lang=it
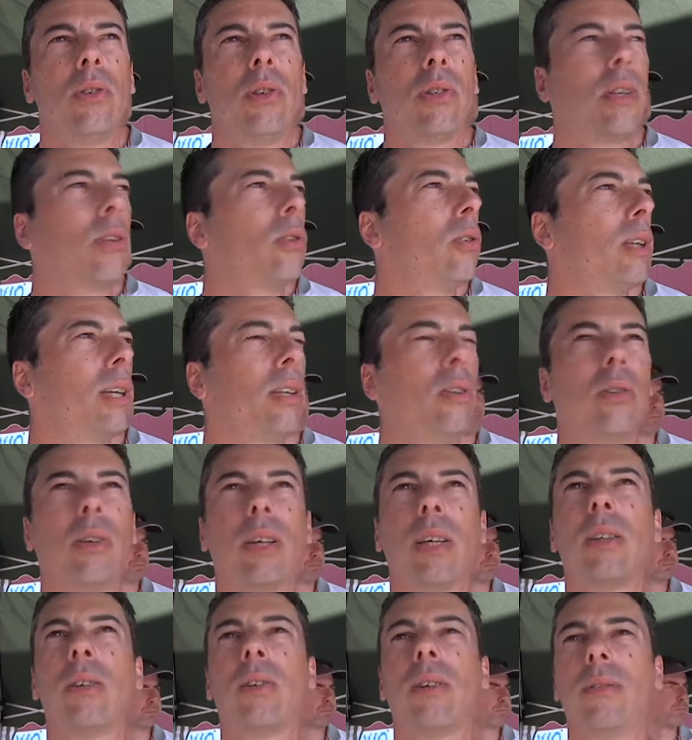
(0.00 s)
ci è stato detto
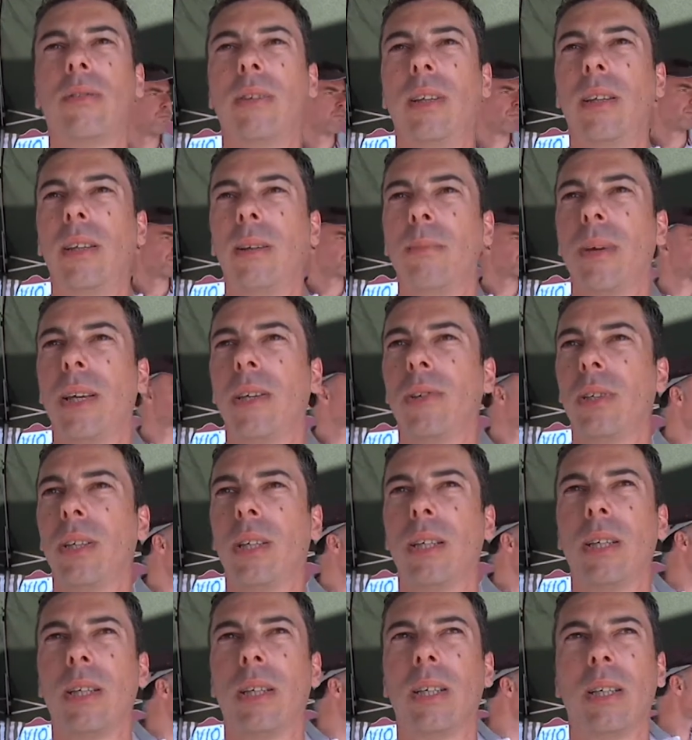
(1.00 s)
che entro la fine del
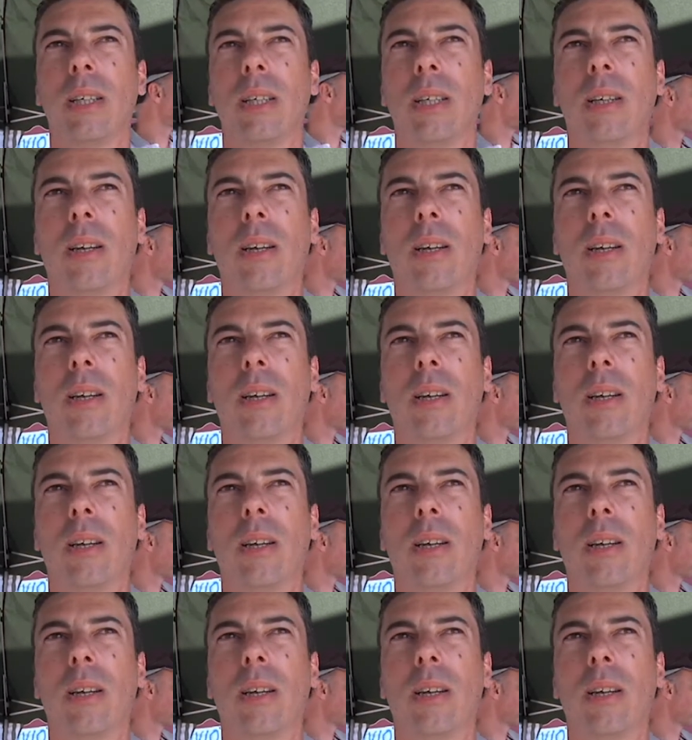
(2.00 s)
mese eh,